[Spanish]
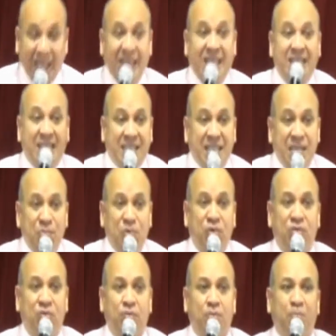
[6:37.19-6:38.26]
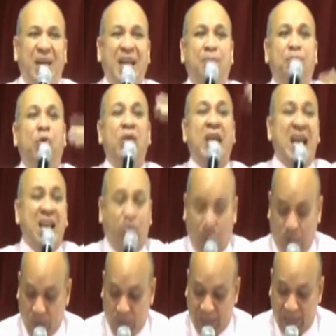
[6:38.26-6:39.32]
hicimos para poder
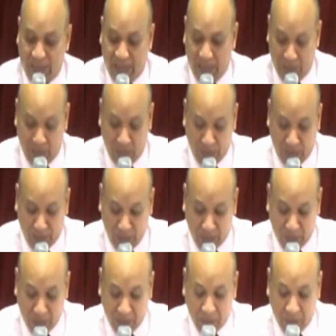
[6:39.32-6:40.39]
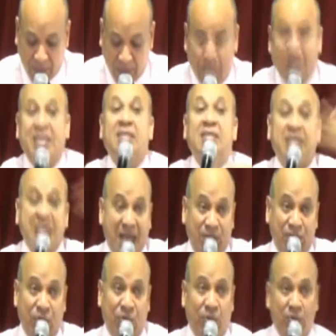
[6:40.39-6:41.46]
conseguirlos,
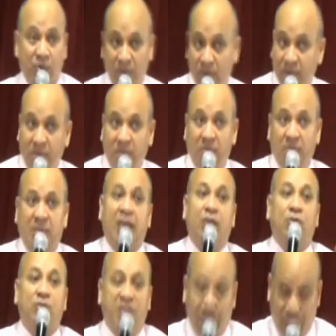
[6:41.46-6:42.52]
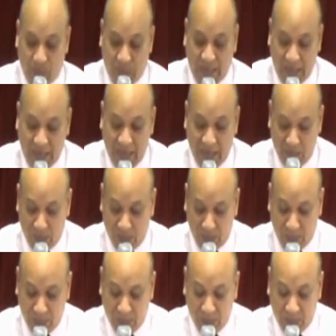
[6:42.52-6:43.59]
pensando que lo disfrutaríamos.